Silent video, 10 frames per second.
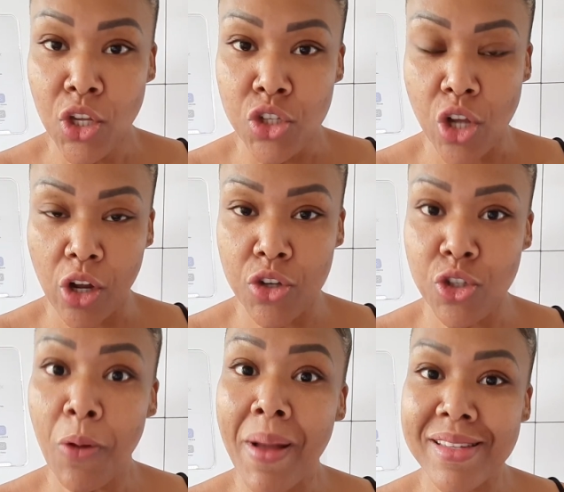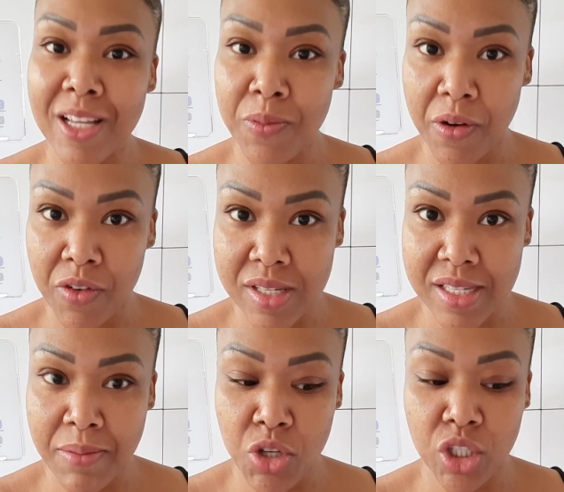Só que eu estou passando para
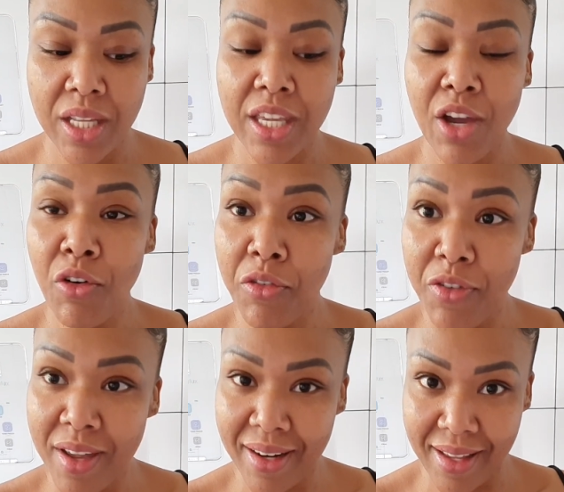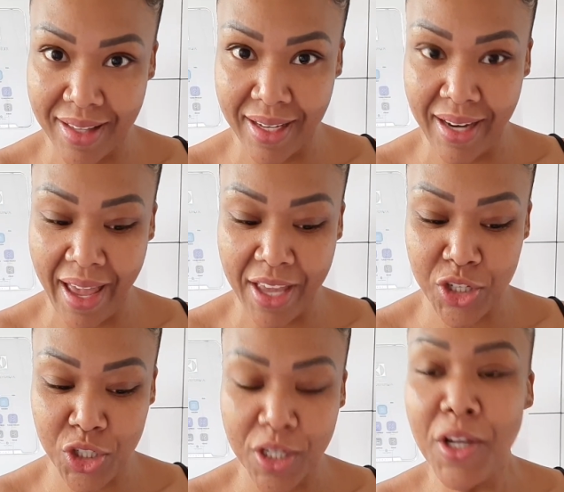vocês a medida que eu vi na
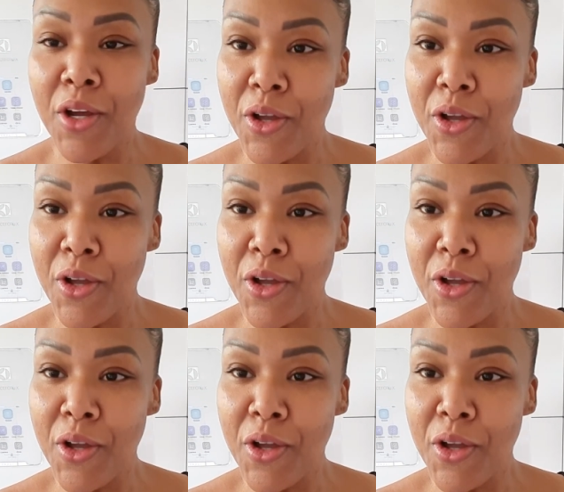internet, pra